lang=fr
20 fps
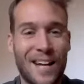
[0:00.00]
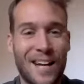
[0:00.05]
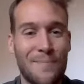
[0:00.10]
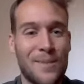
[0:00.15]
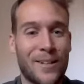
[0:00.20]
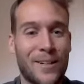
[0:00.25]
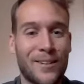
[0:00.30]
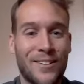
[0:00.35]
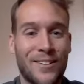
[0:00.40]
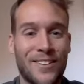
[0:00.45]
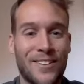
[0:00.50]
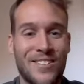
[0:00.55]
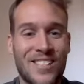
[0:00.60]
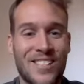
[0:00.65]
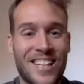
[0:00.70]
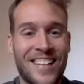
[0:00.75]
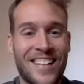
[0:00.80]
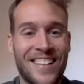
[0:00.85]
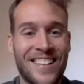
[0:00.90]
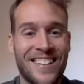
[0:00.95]
À bientôt,
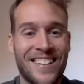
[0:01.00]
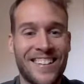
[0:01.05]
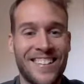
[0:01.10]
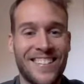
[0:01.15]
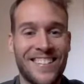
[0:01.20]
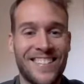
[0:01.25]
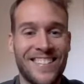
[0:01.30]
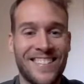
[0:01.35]
Anushka.